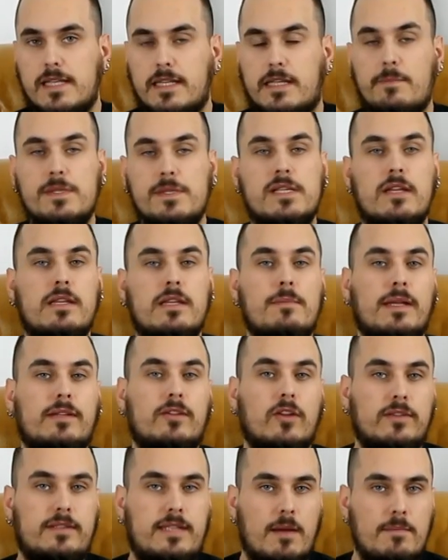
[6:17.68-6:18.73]
épisode est
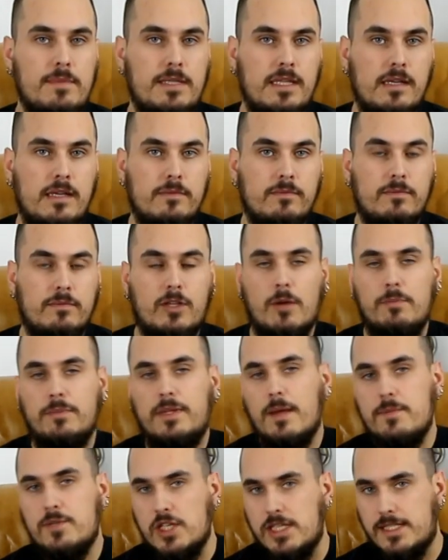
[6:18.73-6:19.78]
maintenant terminé. Comme
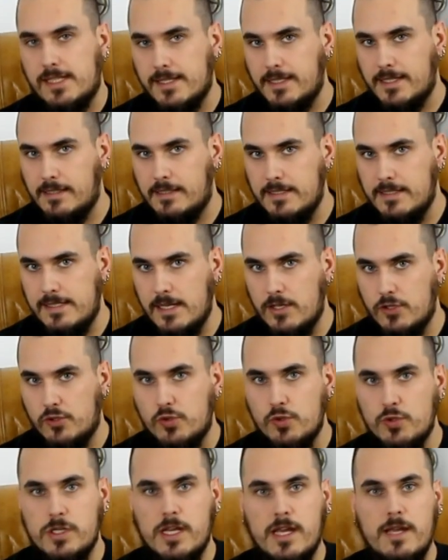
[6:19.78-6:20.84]
d'hab, j'ai synthétisé le
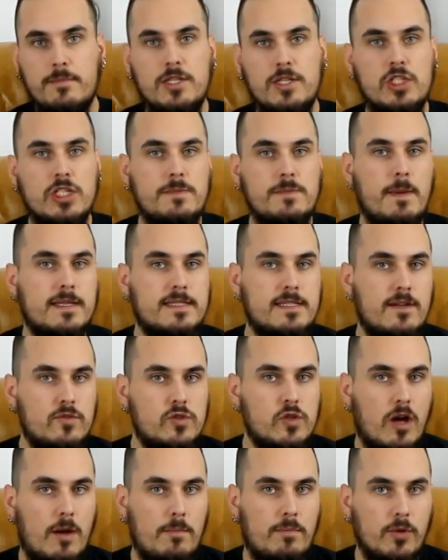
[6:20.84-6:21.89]
sujet, mais j'espère que ça vous
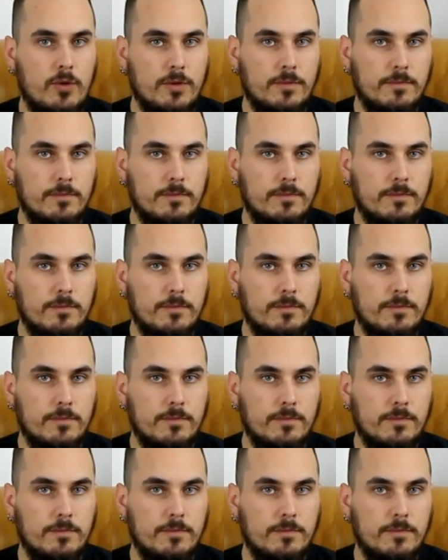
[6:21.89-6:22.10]
aura plu.